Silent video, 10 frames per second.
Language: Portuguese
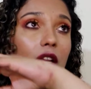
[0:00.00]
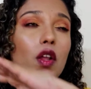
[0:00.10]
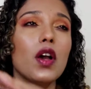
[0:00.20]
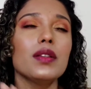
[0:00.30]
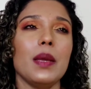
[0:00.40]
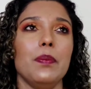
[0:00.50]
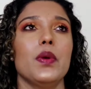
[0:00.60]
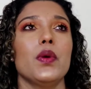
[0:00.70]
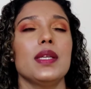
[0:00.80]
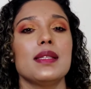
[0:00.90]
E logo
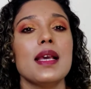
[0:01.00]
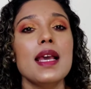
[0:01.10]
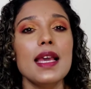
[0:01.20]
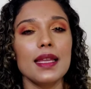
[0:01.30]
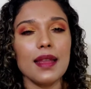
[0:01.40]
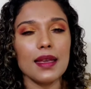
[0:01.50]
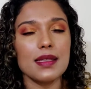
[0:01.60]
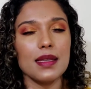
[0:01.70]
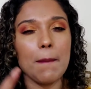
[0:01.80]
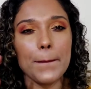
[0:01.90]
depois que tem
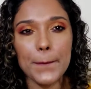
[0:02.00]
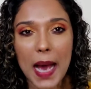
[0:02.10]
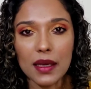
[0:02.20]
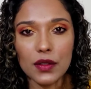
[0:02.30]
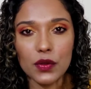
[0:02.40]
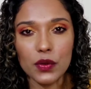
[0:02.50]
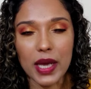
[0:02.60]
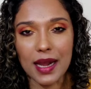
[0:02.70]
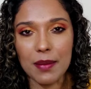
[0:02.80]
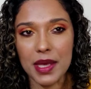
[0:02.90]
esse impacto do
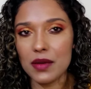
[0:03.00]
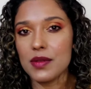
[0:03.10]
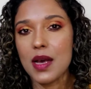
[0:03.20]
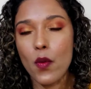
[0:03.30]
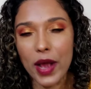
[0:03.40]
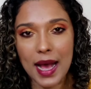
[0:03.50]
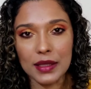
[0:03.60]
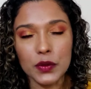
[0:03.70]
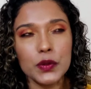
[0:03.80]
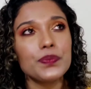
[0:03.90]
caramelo
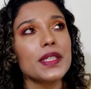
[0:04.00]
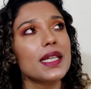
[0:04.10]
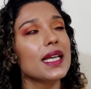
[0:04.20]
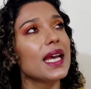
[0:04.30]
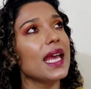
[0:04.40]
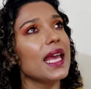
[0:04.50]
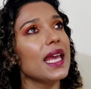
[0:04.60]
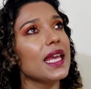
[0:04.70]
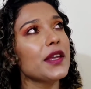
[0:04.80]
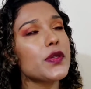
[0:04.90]
salgado,
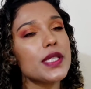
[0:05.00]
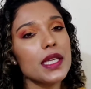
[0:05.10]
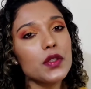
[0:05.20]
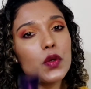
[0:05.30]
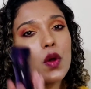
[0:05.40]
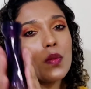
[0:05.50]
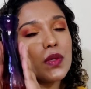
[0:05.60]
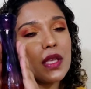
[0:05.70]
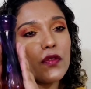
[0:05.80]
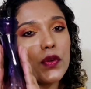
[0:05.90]
é, eu sinto
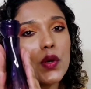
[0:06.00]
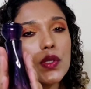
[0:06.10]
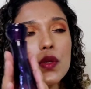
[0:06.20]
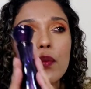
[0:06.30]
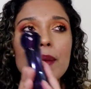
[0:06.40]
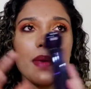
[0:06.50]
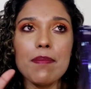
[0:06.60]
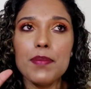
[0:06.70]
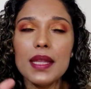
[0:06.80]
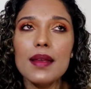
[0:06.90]
como se fosse uma
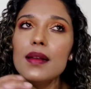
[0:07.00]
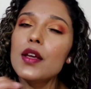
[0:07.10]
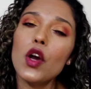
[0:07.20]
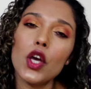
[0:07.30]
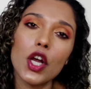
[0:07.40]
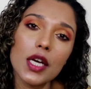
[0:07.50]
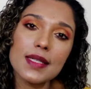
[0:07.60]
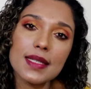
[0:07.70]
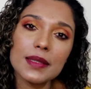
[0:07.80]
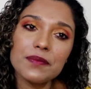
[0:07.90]
bebida
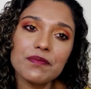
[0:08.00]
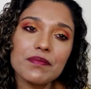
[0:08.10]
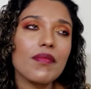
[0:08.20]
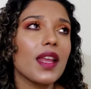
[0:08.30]
licorosa